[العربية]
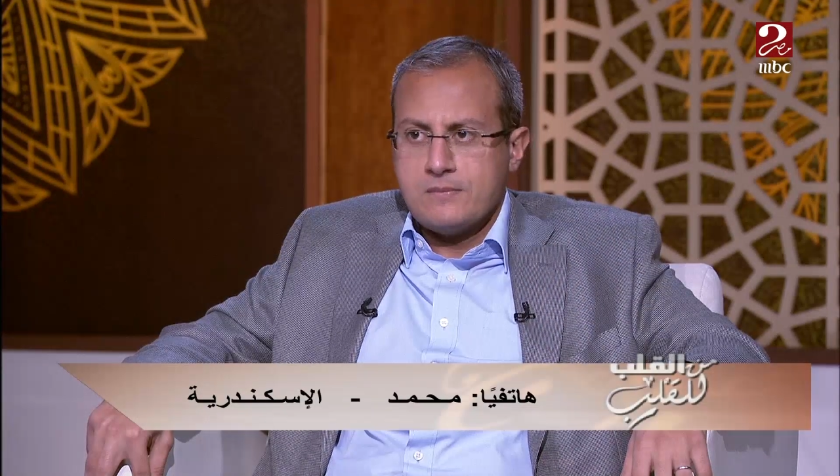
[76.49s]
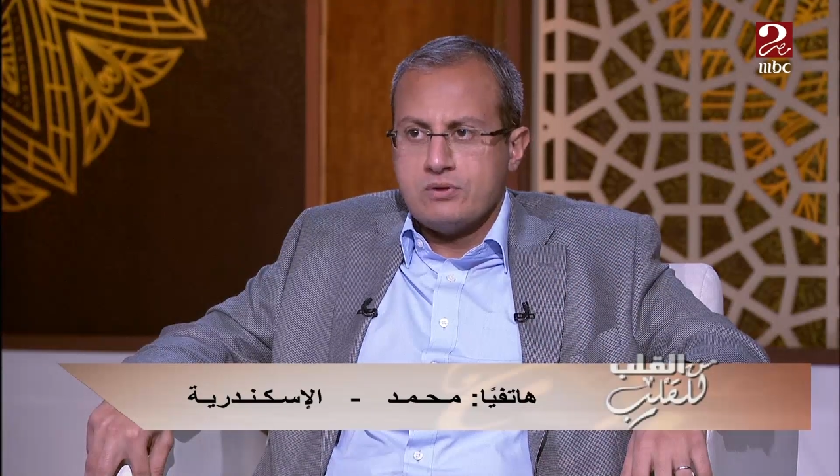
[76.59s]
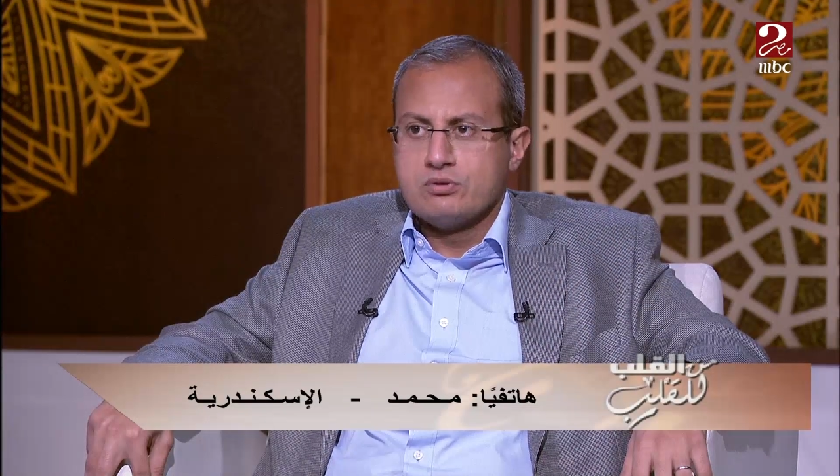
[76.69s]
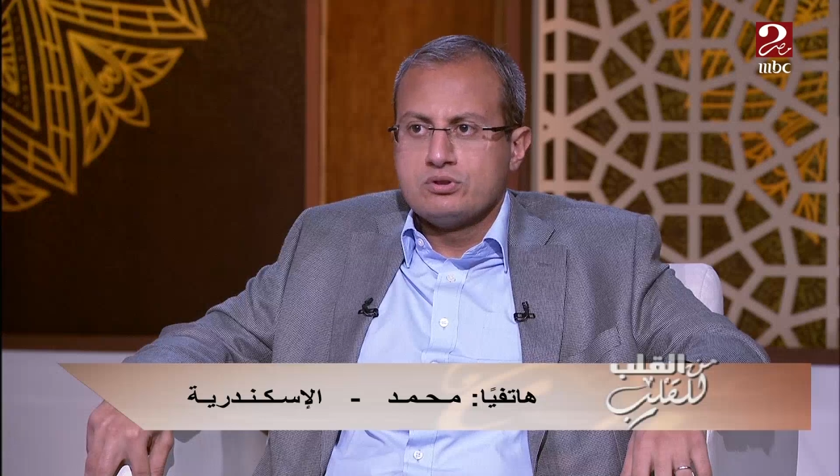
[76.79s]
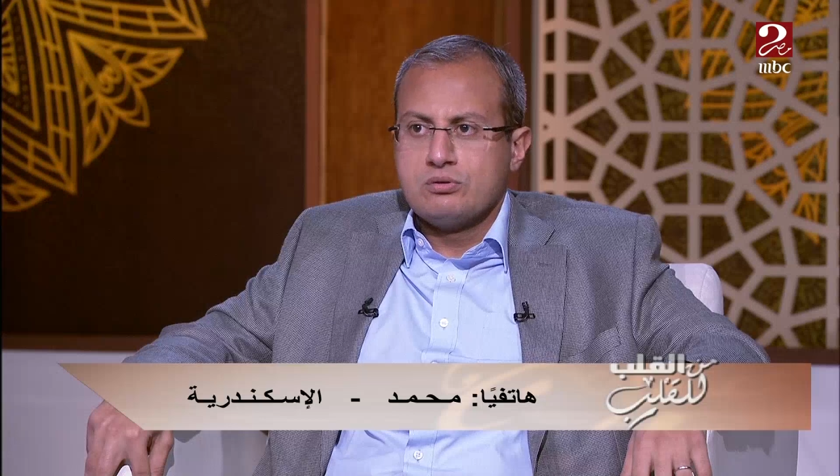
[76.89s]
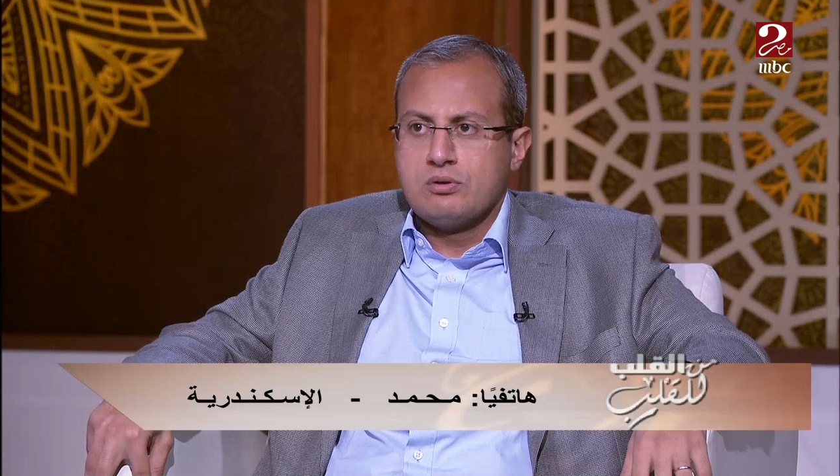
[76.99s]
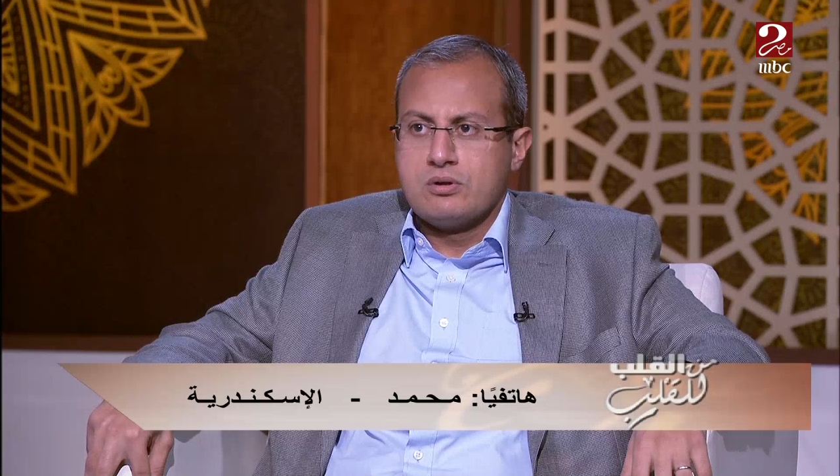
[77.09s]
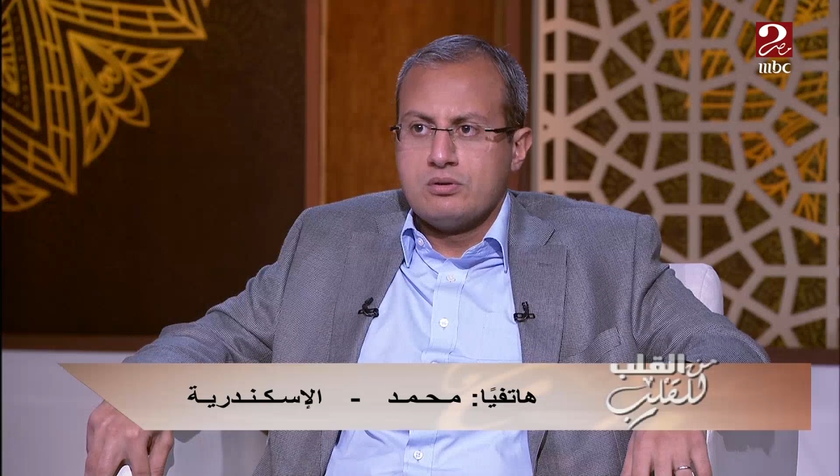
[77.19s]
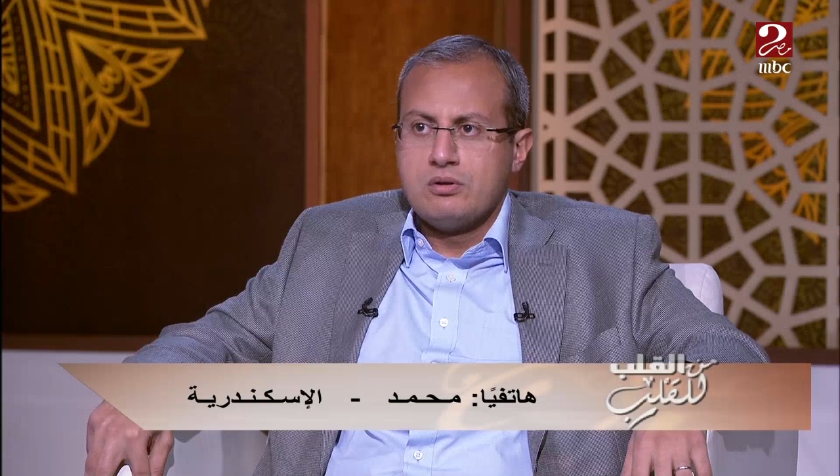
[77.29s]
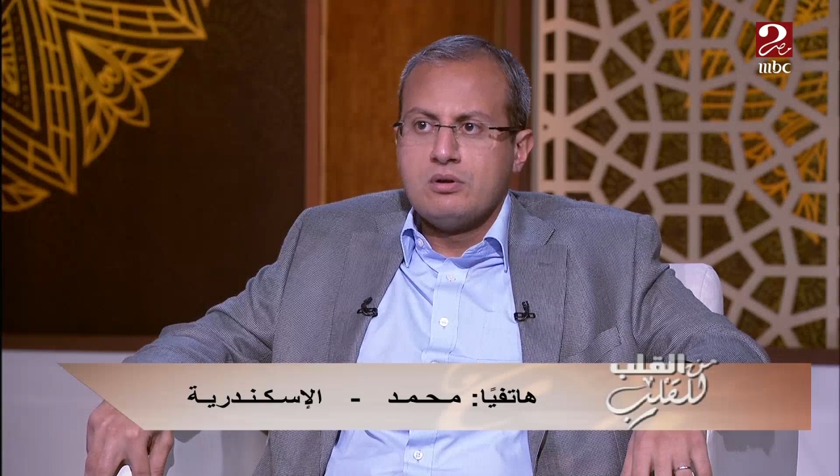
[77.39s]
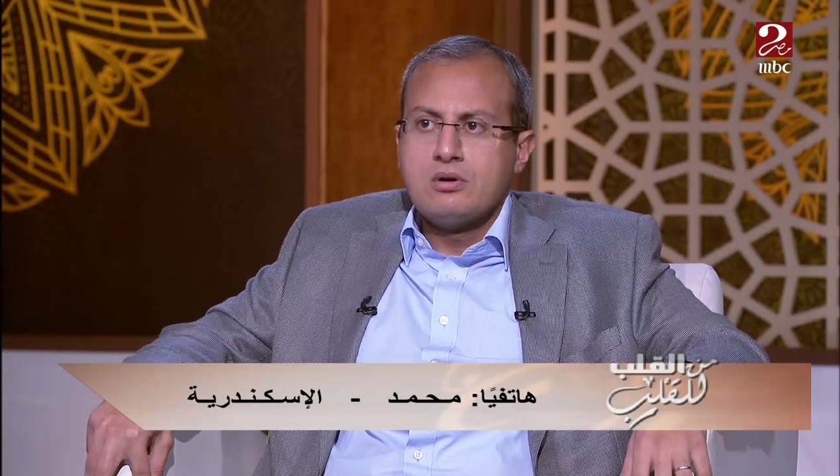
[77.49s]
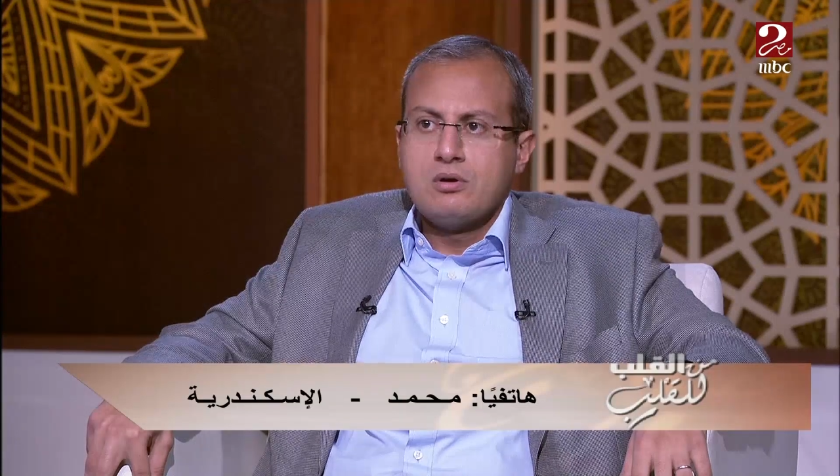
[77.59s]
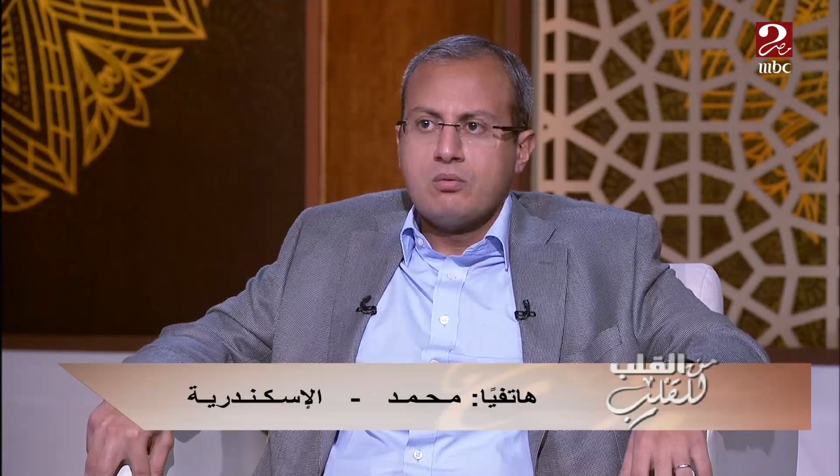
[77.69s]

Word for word: النص آه. اللي ورا النص اللي أيوه. ورا